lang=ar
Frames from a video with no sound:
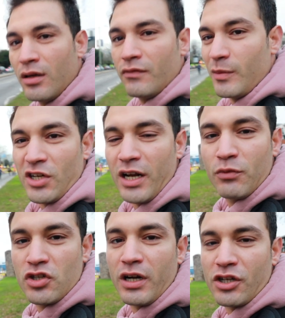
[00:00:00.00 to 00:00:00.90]
فمش عارف
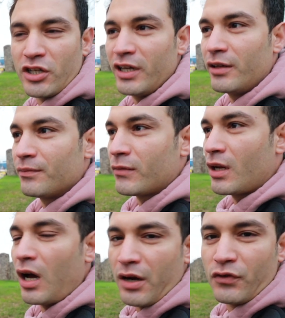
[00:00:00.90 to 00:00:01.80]
مظاهره عشان ايه
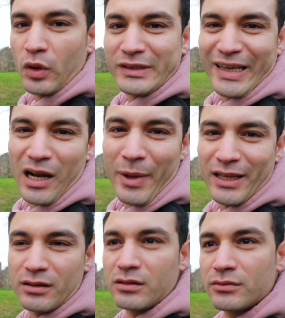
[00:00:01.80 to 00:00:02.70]
هعرف دلوقتي اتكلم
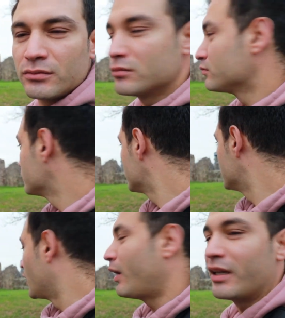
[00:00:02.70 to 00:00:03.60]
حد
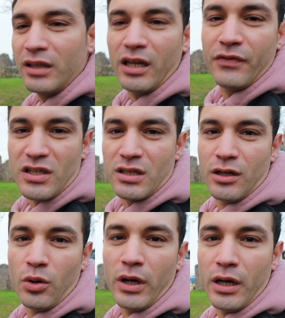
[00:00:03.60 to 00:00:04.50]
لو حد عارف اصلا
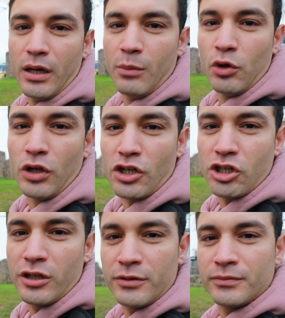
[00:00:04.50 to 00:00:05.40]
ان هو موضوع
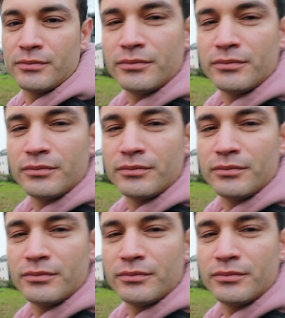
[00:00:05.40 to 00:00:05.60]
عشان ايه